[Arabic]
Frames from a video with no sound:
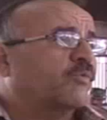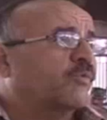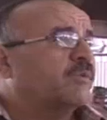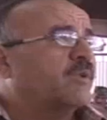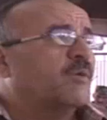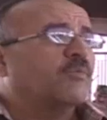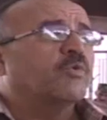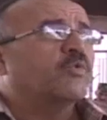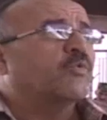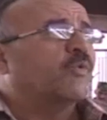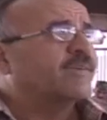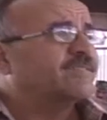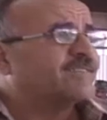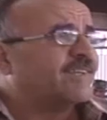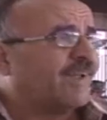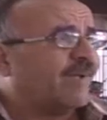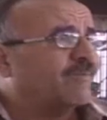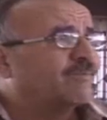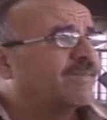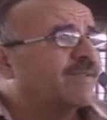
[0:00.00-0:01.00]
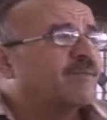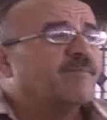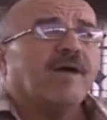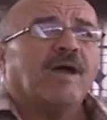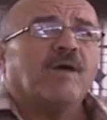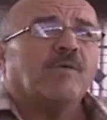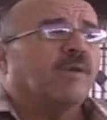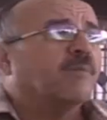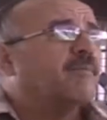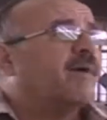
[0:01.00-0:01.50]
والامور كويسه الحمد لله ما
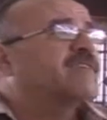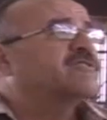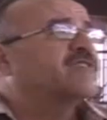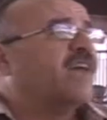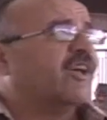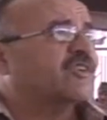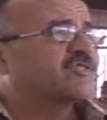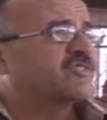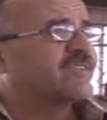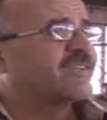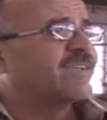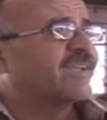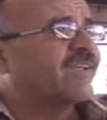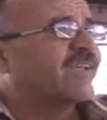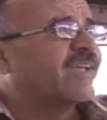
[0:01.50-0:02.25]
والله ما حد زعجني